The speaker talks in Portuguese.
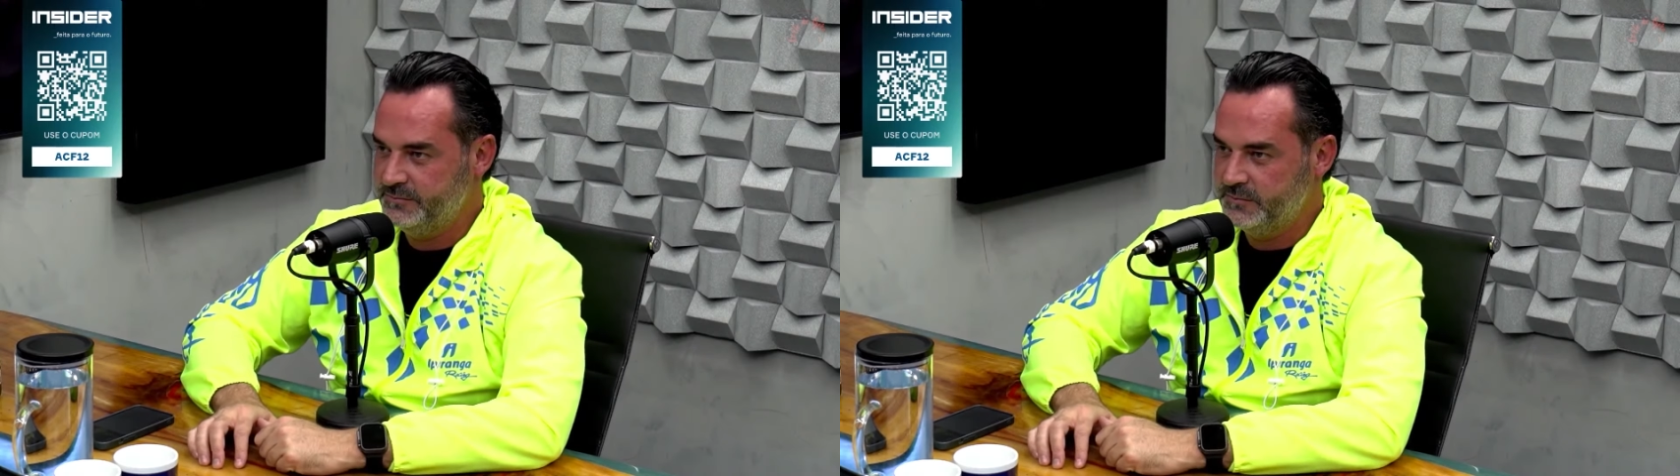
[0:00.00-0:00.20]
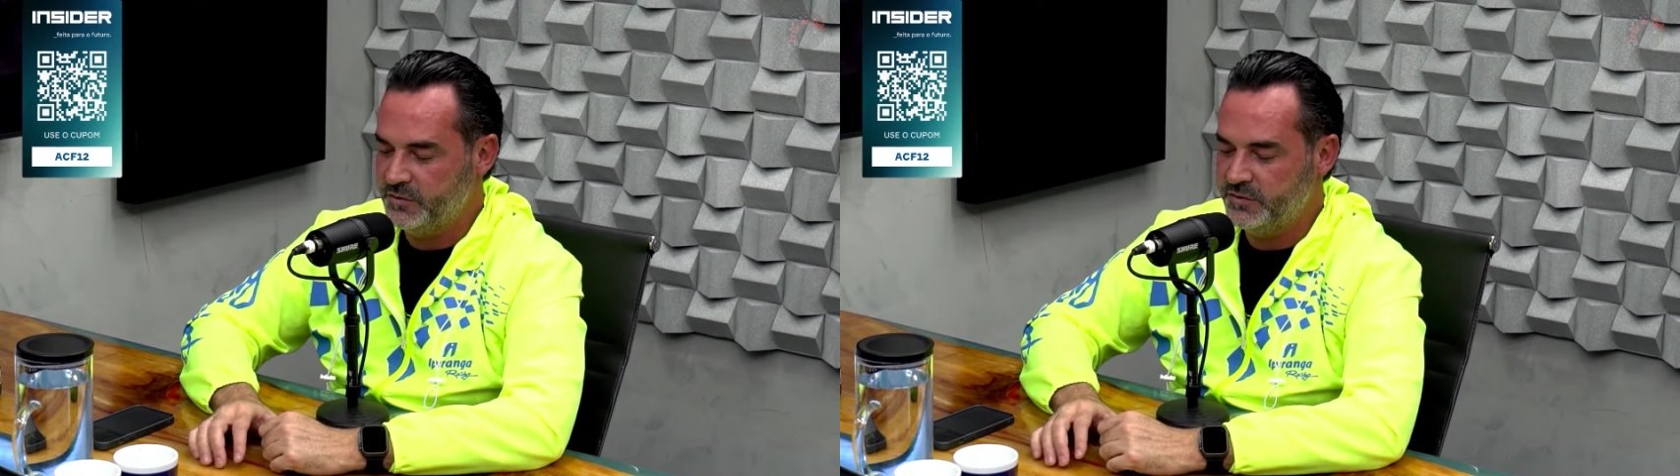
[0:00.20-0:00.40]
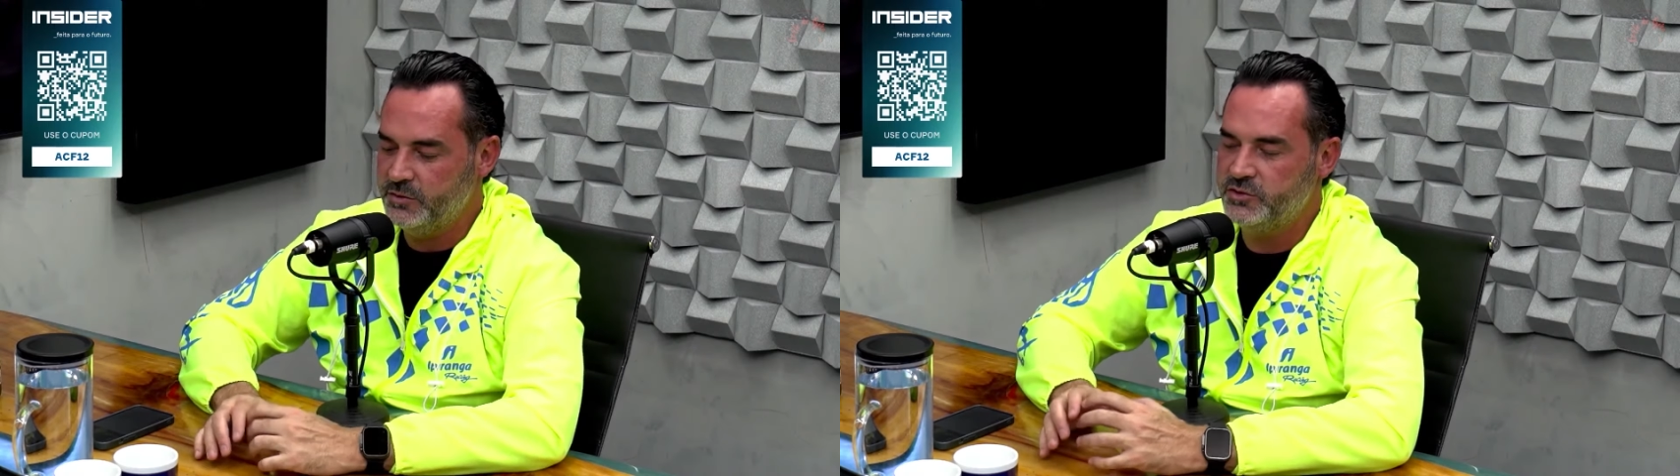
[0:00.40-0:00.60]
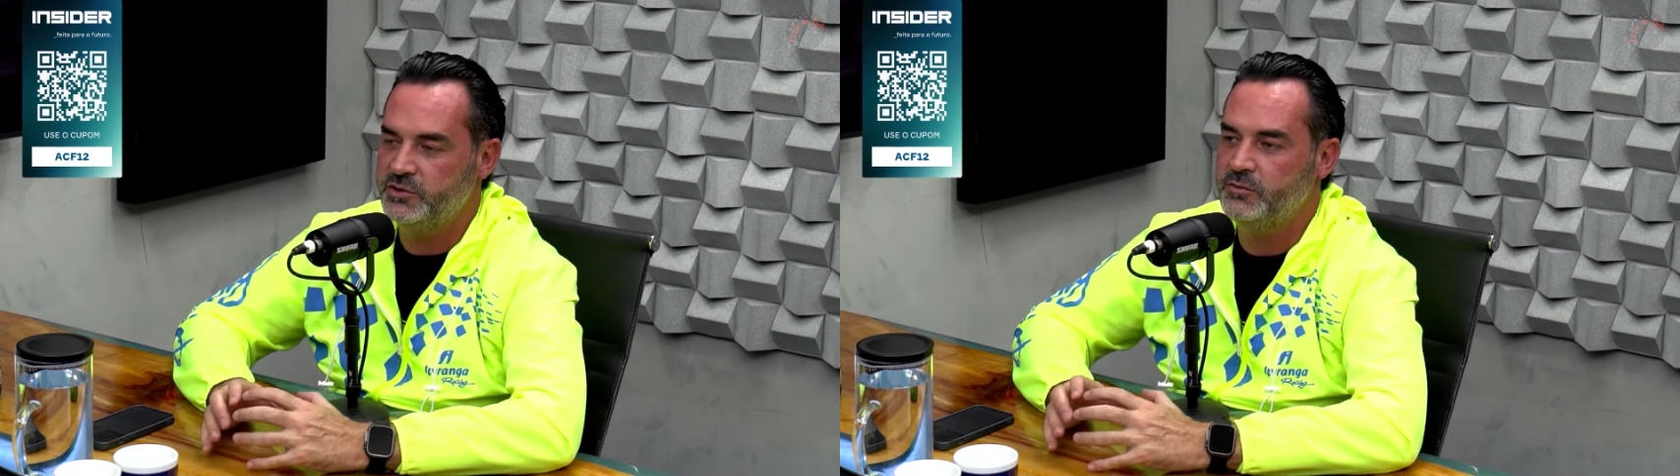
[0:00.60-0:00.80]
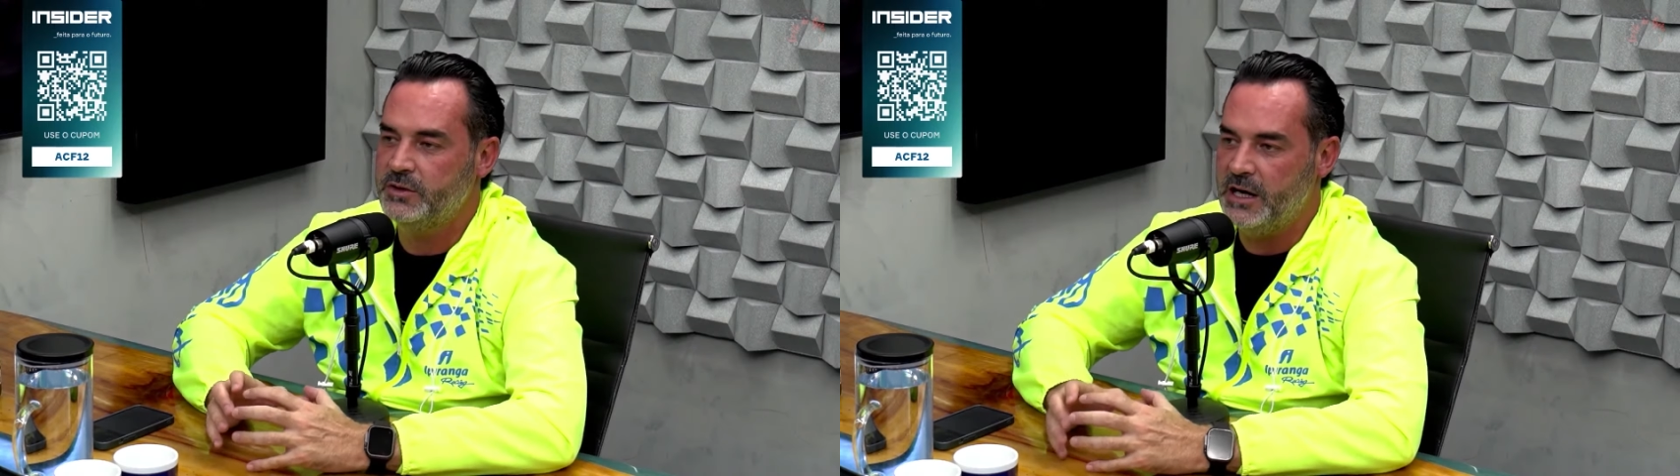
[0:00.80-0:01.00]
Então, assim, eu
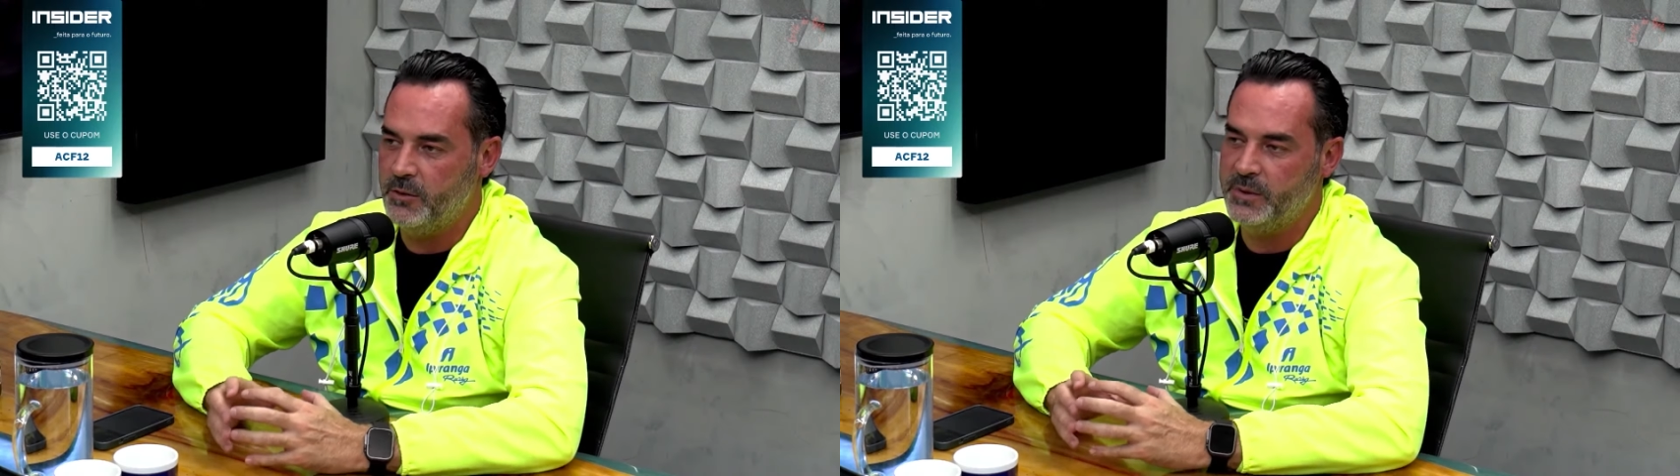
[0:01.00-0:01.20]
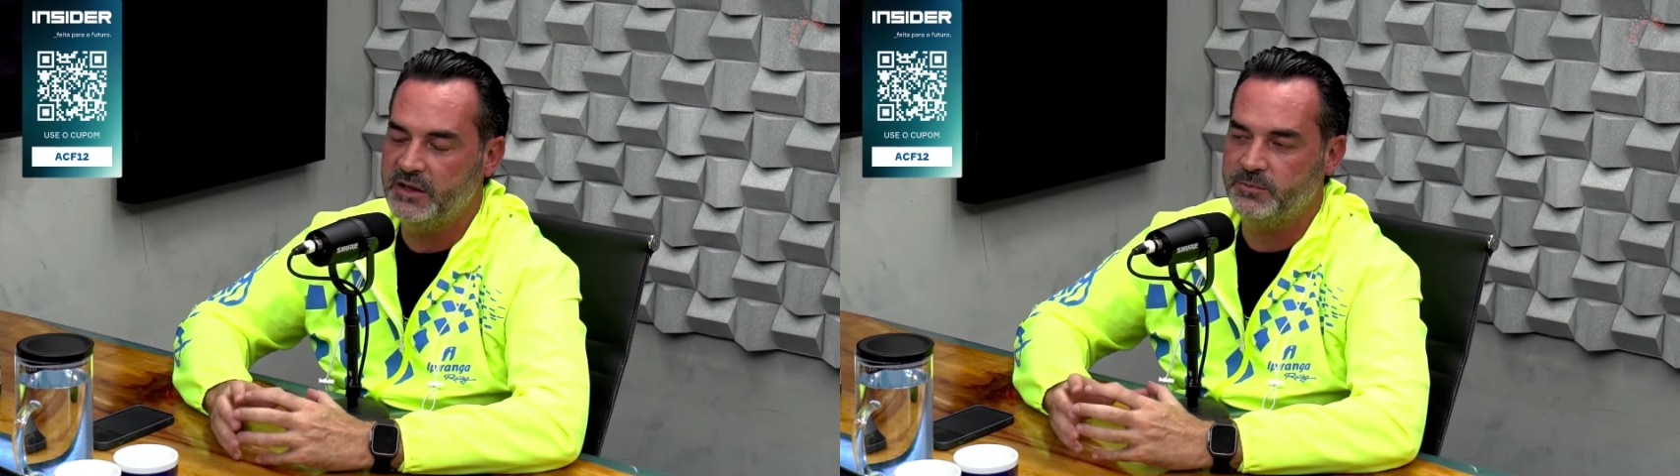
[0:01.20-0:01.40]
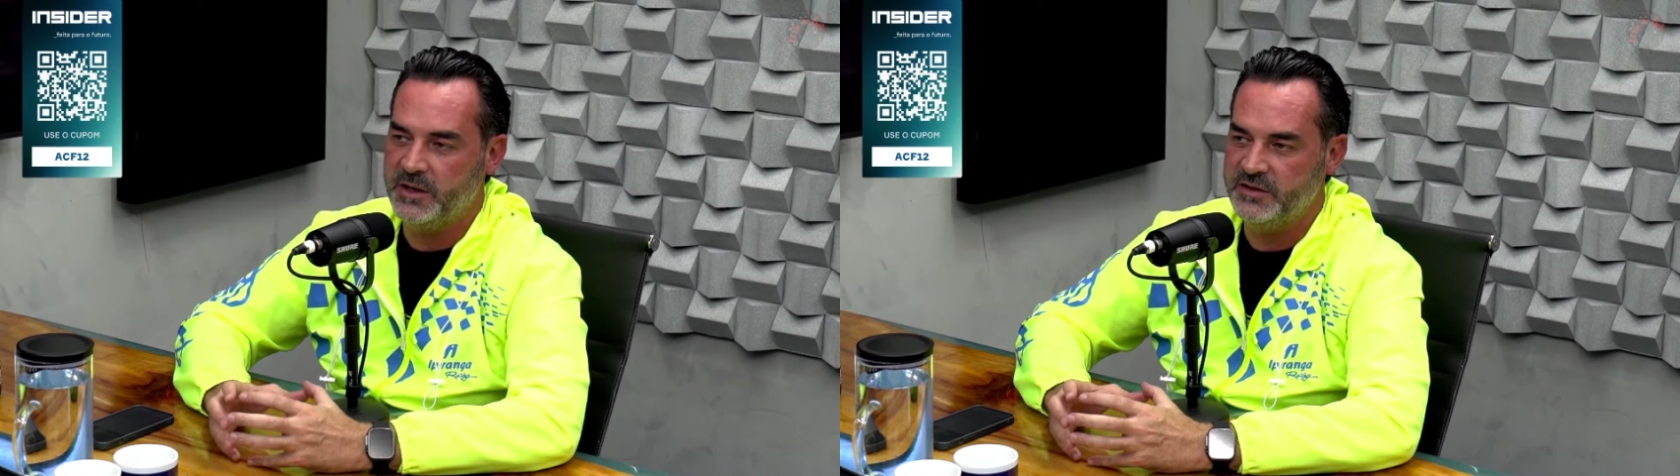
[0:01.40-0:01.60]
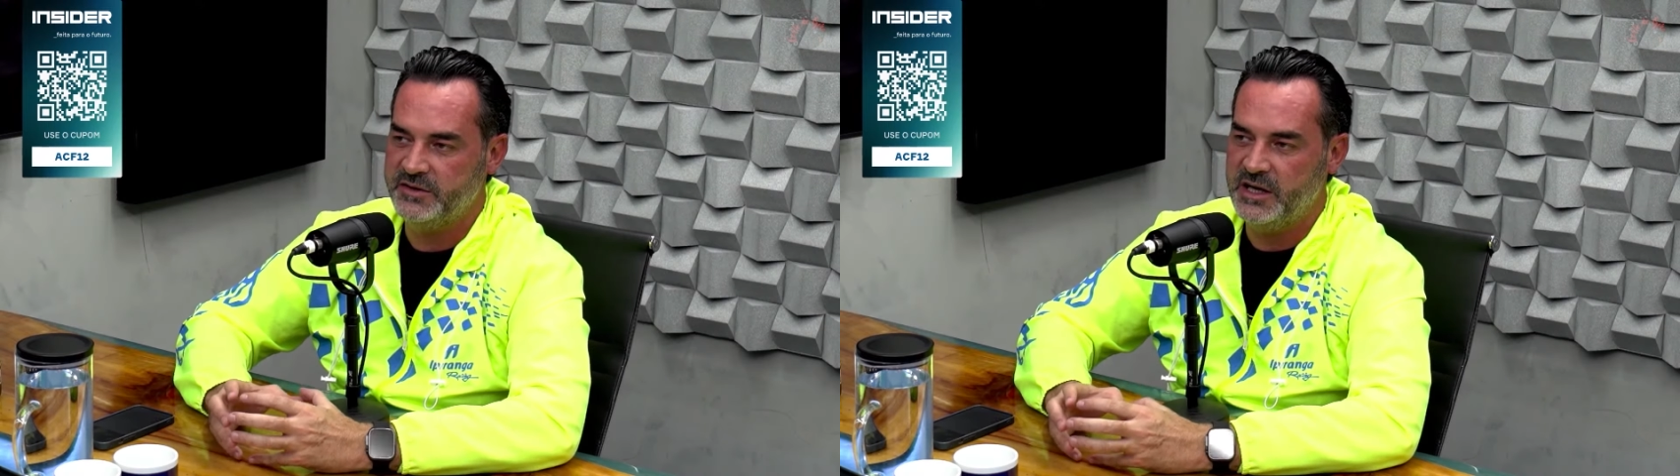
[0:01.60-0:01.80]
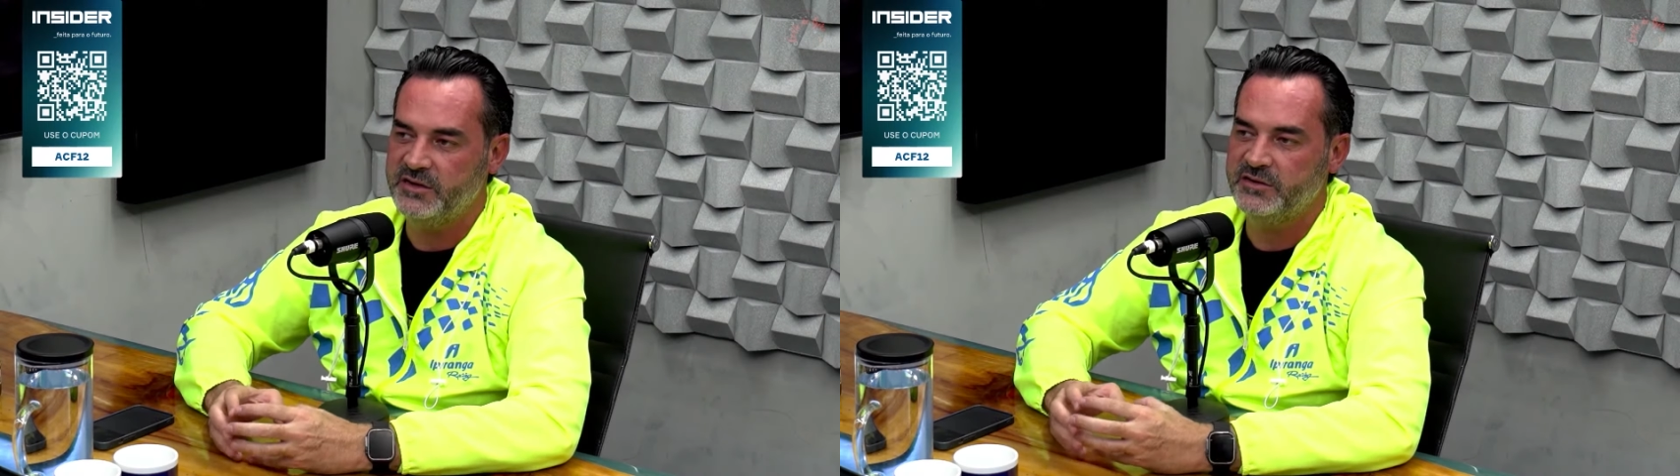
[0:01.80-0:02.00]
tinha um carro pelas
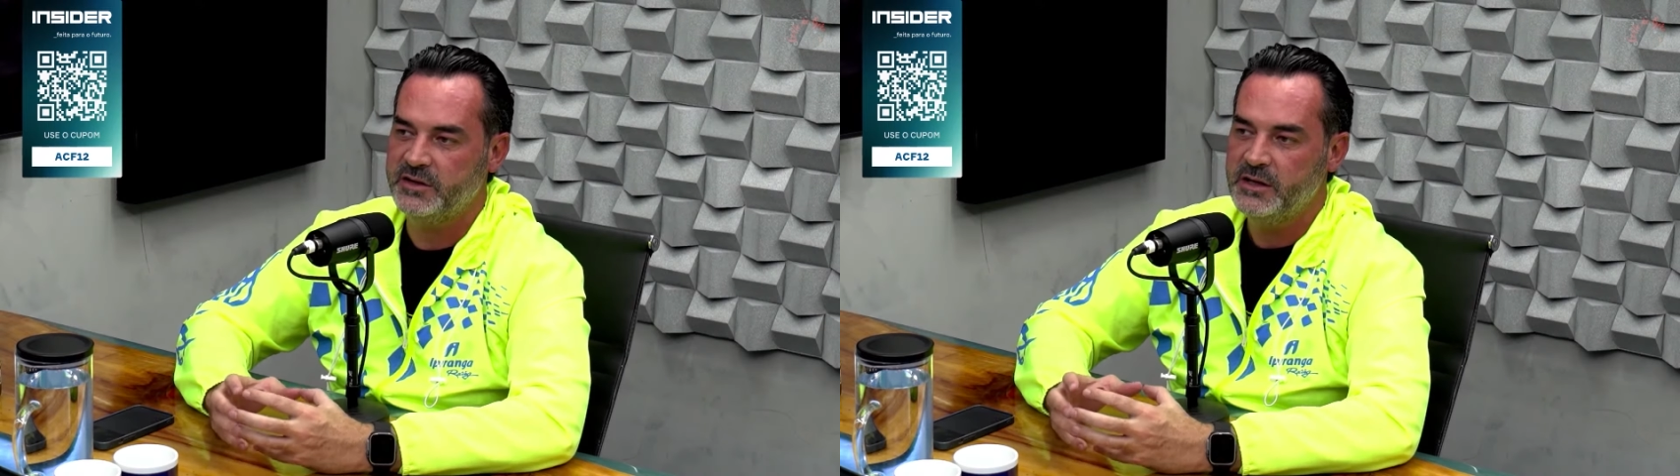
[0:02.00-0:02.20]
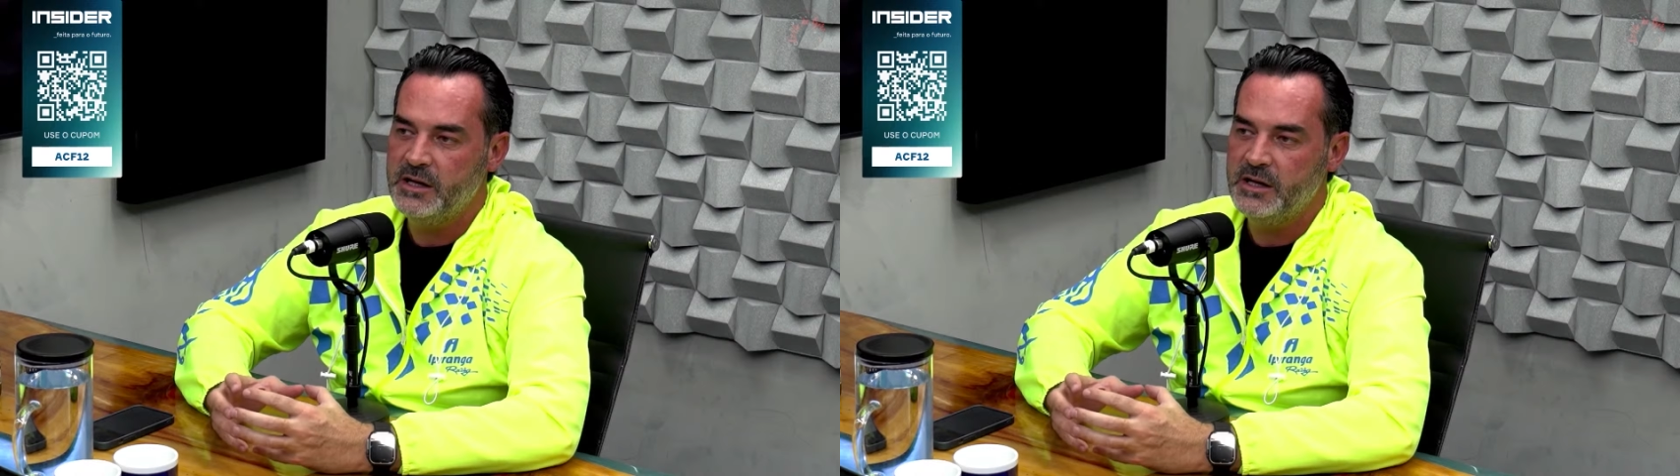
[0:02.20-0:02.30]
parciais